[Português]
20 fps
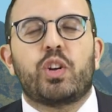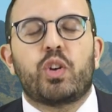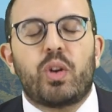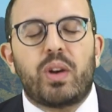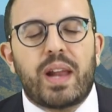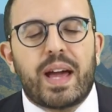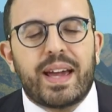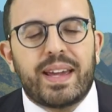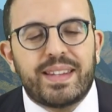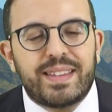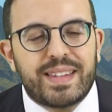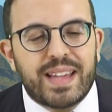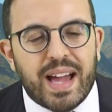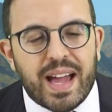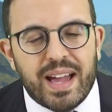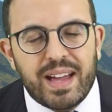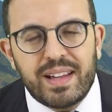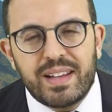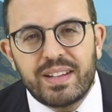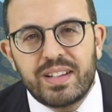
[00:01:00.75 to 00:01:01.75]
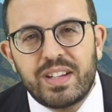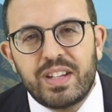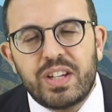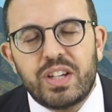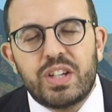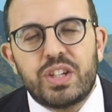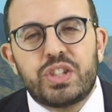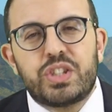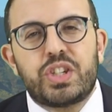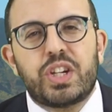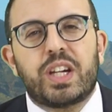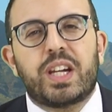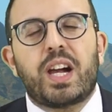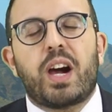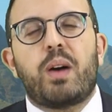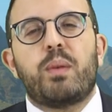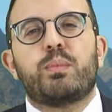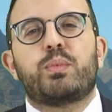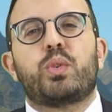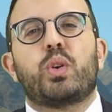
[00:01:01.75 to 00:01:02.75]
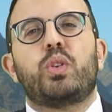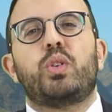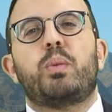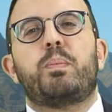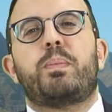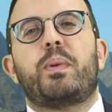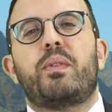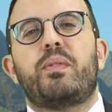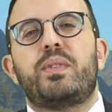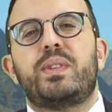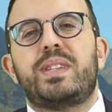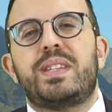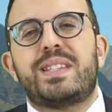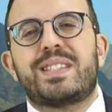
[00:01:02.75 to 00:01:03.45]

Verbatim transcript: kolaidá, chegaram todo o povo de